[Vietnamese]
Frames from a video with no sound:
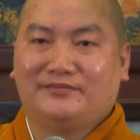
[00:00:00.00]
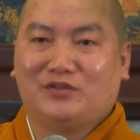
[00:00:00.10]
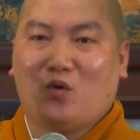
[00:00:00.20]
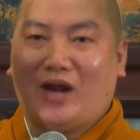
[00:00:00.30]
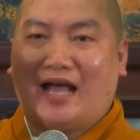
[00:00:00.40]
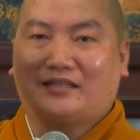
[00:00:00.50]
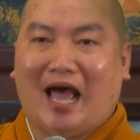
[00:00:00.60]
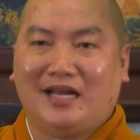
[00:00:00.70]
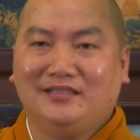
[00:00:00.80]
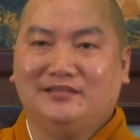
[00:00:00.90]
dù là
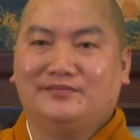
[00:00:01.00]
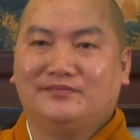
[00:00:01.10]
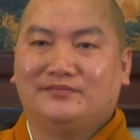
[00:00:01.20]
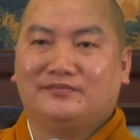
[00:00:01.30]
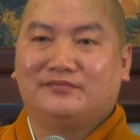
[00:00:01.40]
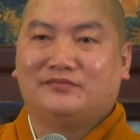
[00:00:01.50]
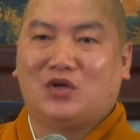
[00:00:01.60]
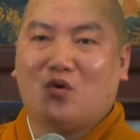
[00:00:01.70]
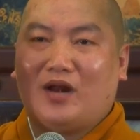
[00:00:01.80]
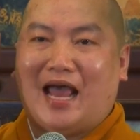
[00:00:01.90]
Thánh,
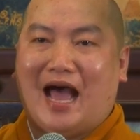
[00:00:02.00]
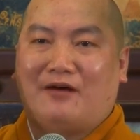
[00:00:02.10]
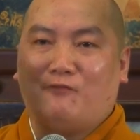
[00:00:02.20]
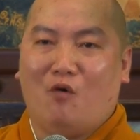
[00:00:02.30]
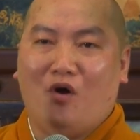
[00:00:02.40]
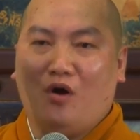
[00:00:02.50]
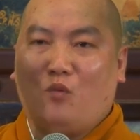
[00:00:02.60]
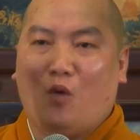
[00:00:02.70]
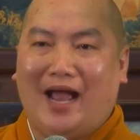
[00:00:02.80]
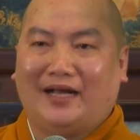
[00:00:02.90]
dù là
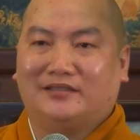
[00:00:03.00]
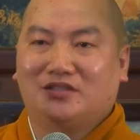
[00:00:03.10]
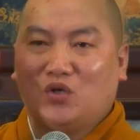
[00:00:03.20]
vua quan,